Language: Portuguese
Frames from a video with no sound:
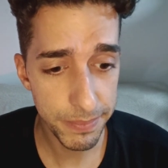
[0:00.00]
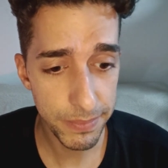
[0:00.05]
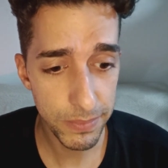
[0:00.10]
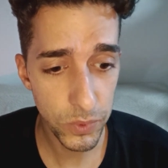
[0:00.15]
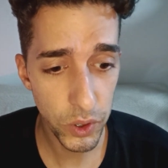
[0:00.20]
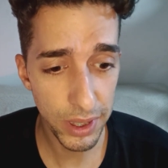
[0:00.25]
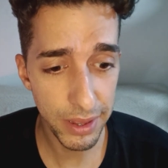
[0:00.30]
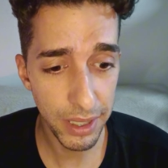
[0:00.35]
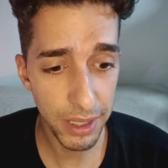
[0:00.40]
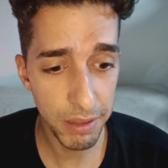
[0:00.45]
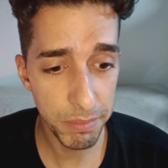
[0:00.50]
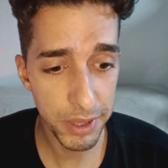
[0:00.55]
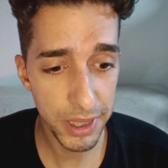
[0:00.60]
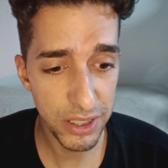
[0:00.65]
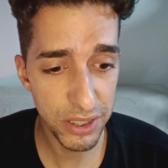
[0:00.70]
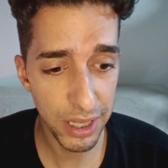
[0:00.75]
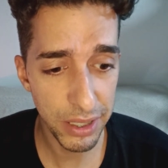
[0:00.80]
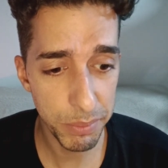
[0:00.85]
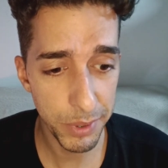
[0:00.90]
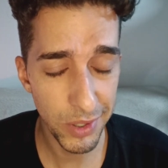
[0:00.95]
O que tem me
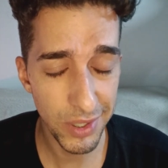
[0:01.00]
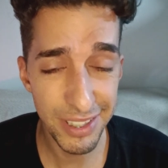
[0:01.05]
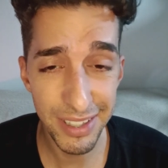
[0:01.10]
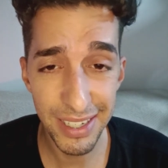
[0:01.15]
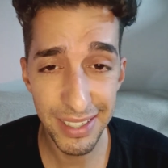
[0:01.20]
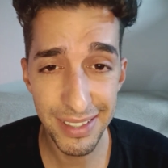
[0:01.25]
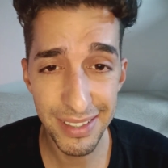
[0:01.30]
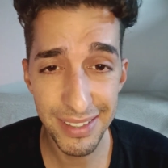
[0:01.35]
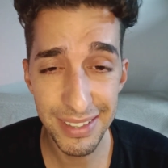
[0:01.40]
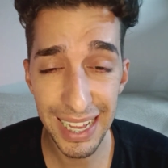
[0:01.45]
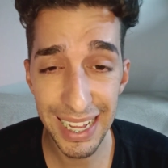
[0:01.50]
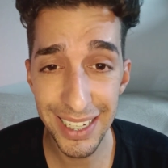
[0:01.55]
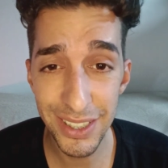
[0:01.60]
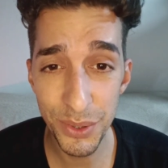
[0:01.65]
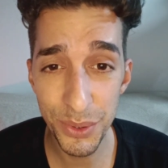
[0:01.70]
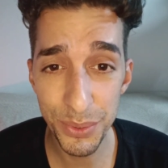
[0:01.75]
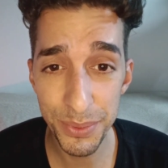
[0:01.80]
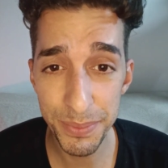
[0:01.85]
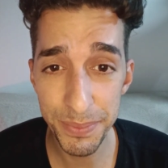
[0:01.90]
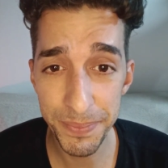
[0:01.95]
deixado meio
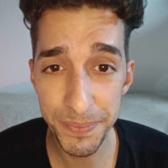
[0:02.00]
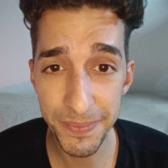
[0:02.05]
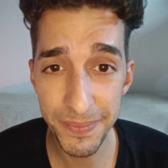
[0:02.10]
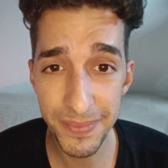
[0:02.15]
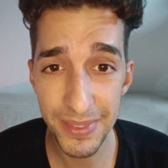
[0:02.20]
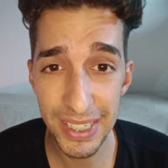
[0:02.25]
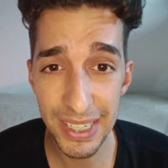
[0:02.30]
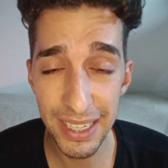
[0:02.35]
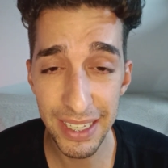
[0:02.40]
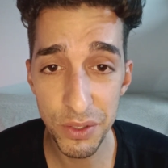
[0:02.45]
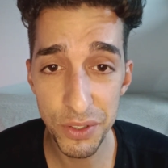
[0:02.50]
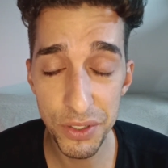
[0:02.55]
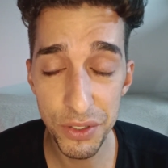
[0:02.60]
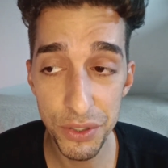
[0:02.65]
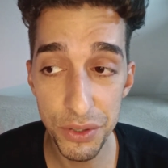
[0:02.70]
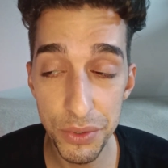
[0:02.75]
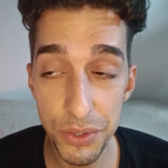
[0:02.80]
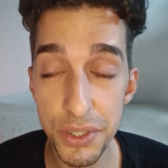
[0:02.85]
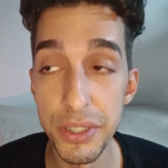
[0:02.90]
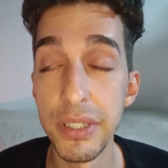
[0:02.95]
estressado, é no
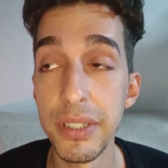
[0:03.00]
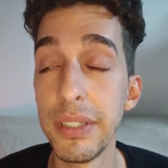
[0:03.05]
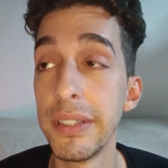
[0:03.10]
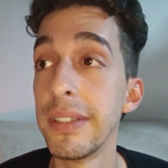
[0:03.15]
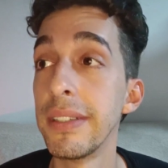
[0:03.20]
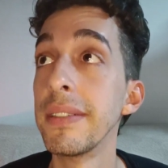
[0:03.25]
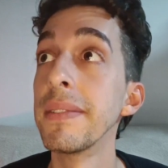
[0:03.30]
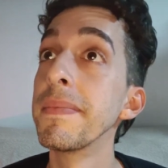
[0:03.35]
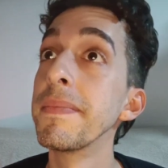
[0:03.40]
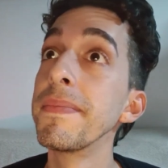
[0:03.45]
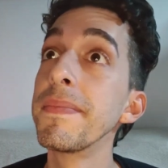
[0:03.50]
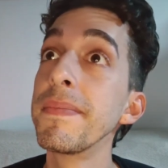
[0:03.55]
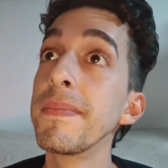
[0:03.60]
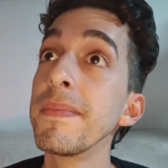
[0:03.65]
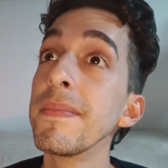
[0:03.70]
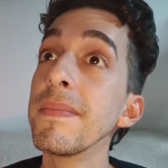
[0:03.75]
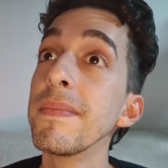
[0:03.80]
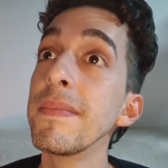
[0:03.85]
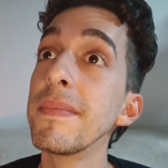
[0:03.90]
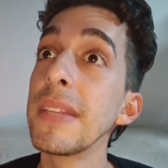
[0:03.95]
sentido de
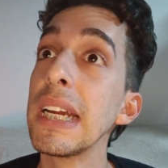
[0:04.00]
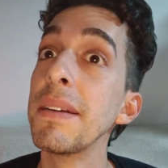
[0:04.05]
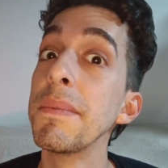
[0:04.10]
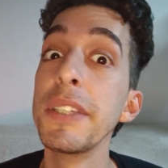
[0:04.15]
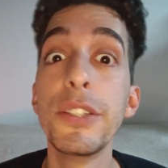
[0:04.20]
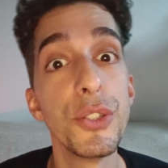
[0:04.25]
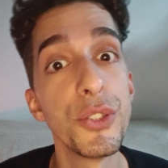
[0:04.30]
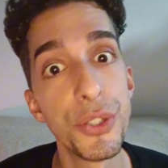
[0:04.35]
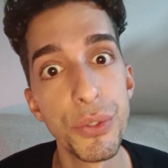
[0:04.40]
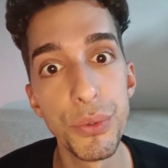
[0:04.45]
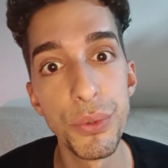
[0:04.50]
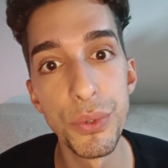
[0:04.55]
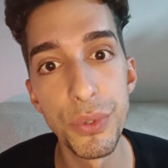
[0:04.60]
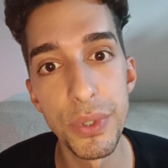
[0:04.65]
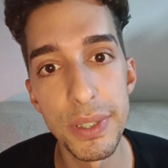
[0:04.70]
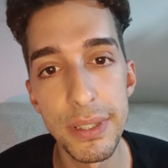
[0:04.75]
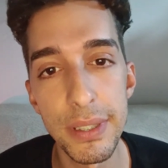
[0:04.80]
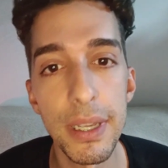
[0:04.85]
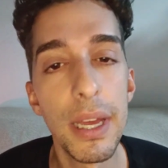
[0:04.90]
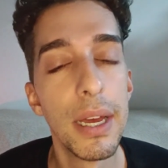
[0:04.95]
me sentir
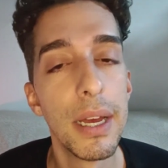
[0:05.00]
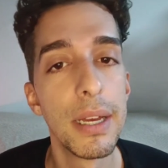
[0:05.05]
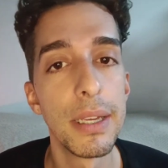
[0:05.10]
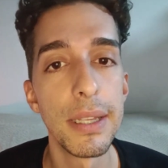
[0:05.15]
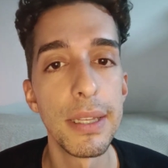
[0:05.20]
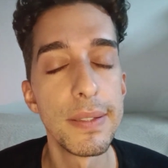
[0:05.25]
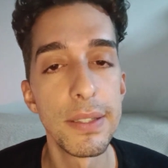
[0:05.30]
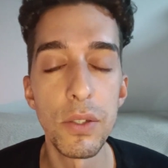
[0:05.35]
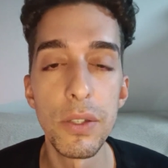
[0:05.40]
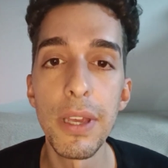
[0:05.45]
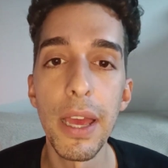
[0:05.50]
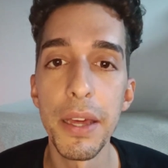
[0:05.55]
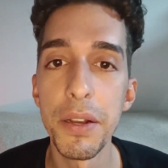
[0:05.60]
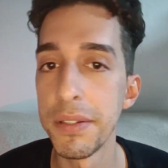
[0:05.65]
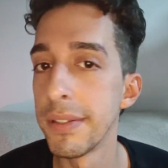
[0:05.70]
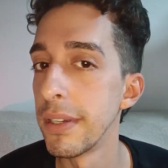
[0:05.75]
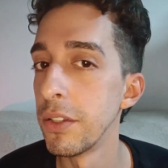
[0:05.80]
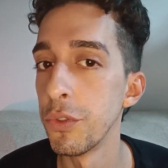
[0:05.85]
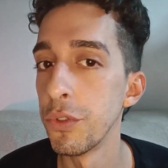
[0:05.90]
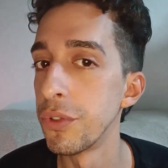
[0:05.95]
inútil, assim. E às vezes eu
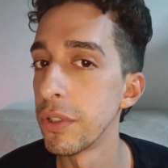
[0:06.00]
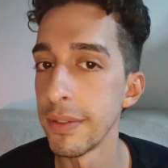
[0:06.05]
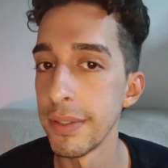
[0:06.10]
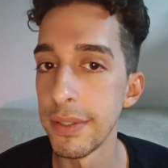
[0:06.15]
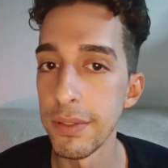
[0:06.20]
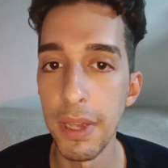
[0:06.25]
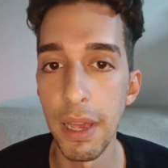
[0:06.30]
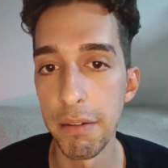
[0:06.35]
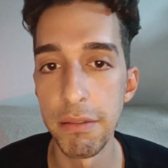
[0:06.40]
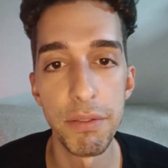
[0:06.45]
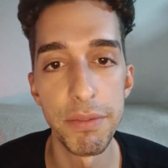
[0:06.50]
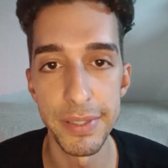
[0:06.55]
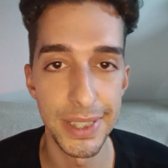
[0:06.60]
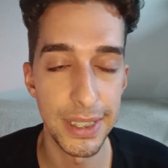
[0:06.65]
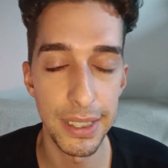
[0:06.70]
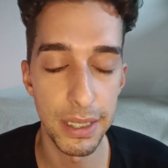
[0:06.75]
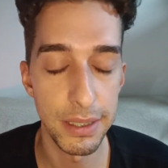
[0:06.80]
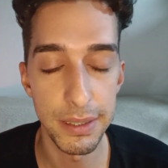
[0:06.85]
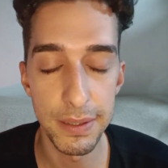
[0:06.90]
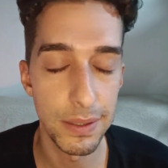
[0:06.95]
quero ser inútil, às vezes eu quero não
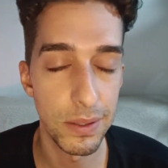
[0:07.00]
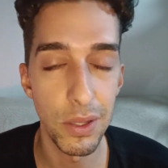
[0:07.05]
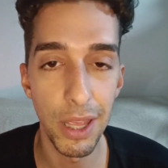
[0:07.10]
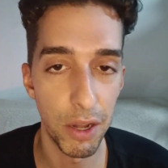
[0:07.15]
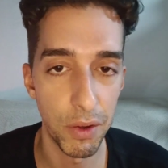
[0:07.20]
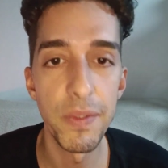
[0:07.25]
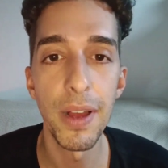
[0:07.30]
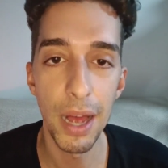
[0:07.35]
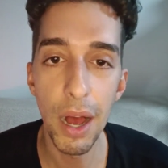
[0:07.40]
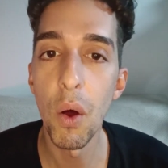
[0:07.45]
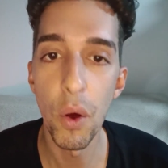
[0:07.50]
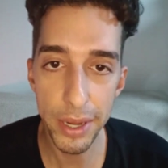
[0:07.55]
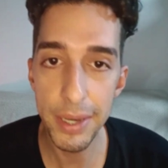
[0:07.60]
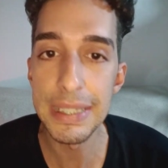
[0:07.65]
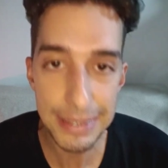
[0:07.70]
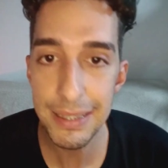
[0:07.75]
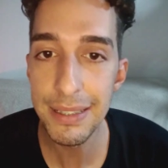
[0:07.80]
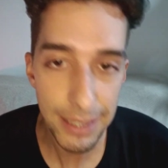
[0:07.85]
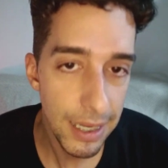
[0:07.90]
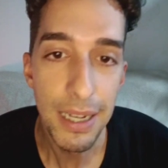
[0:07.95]
fazer nada, às vezes eu quero ficar
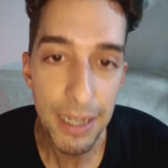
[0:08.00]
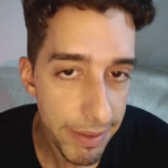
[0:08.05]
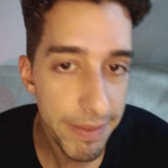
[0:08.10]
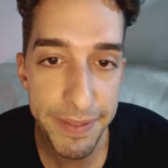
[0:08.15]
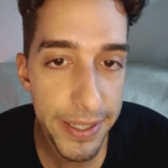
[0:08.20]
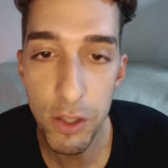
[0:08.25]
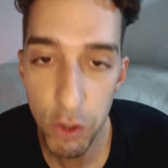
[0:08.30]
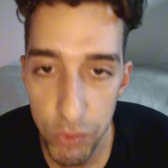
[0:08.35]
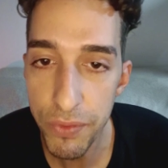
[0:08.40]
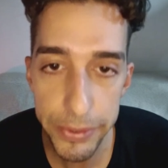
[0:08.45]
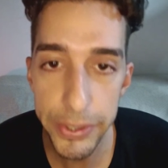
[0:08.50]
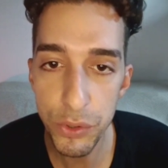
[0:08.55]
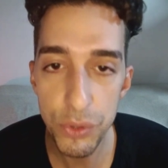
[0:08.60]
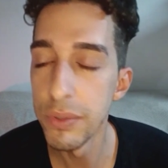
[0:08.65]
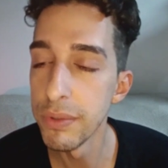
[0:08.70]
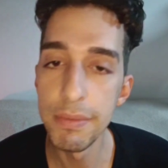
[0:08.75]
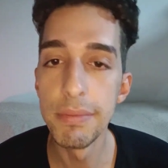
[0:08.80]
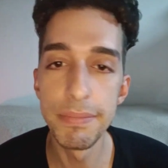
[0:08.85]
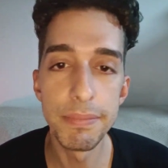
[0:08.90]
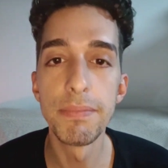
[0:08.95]
horas vendo
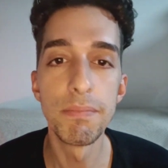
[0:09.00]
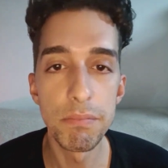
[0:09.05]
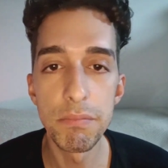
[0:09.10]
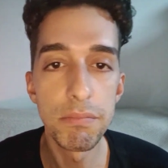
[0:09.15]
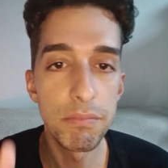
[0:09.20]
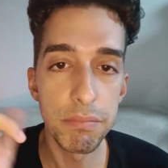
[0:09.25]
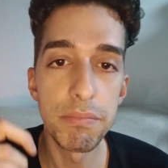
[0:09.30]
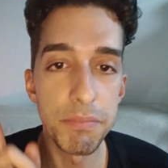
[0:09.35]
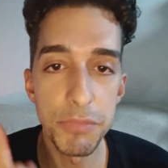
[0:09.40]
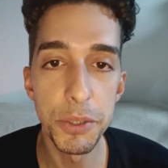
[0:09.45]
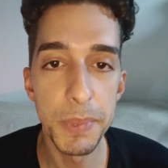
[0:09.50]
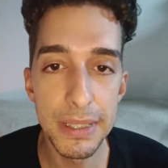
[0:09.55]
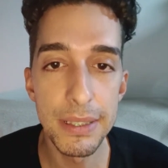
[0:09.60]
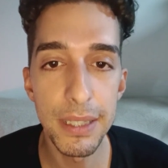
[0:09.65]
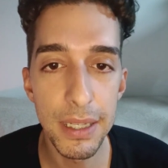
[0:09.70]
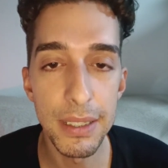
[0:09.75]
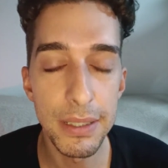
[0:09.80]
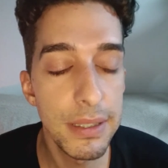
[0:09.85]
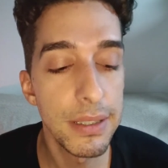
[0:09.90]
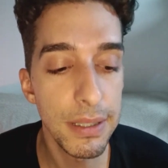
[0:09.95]
vídeo de
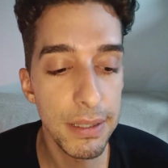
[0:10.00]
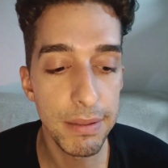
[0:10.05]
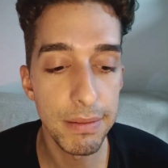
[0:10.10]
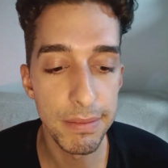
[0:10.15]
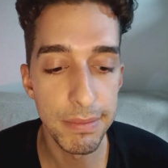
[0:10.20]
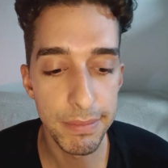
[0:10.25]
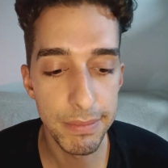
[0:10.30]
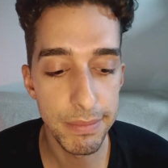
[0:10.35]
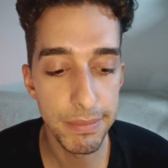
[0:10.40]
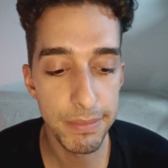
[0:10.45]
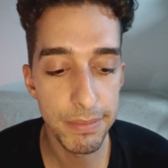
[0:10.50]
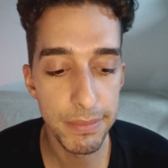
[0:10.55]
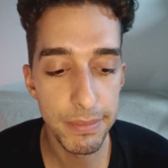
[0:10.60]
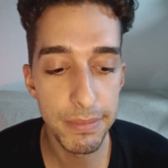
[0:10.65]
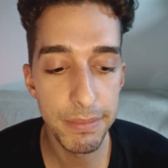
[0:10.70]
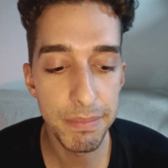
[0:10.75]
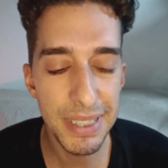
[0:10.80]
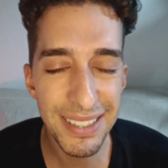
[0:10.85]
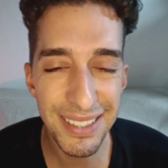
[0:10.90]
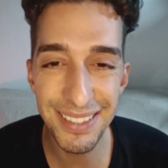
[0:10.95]
besteira assim.
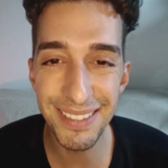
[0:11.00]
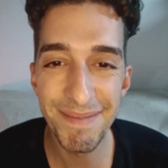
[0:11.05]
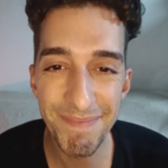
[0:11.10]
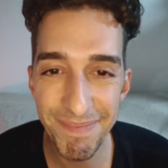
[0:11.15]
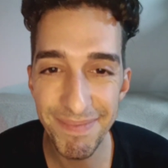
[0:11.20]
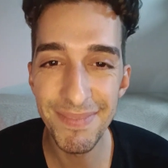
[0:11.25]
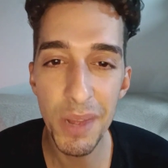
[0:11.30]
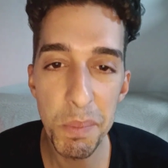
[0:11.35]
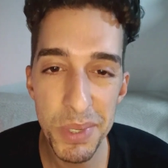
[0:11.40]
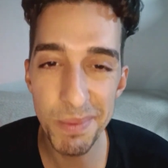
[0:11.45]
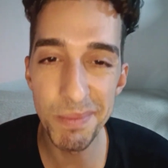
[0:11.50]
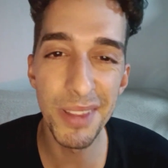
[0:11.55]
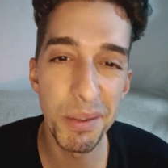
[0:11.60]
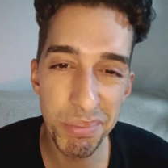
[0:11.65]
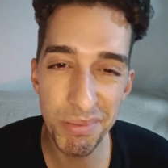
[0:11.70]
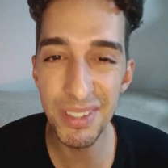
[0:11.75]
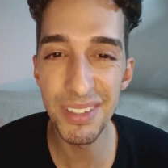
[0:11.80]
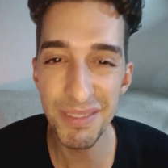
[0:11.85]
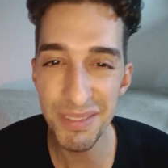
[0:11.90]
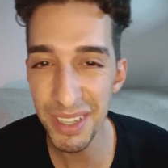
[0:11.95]
Mas ao mesmo
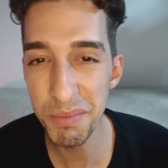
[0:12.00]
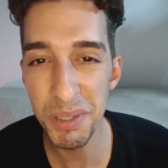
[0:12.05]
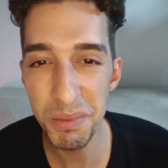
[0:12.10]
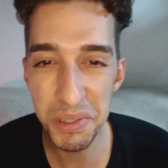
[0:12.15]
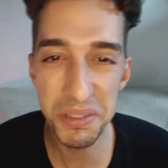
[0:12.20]
tempo não, sabe?